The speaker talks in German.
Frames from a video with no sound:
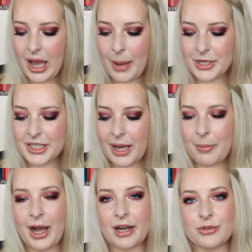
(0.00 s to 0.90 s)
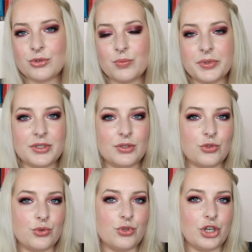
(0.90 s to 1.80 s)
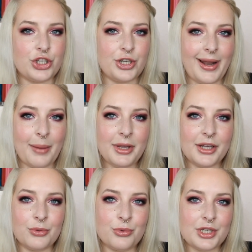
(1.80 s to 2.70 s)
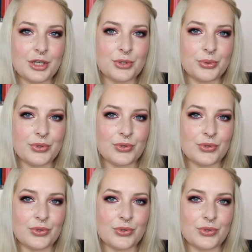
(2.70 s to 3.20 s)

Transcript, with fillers: Aber die haben alle so ein bisschen so einen schlammigen Unterton,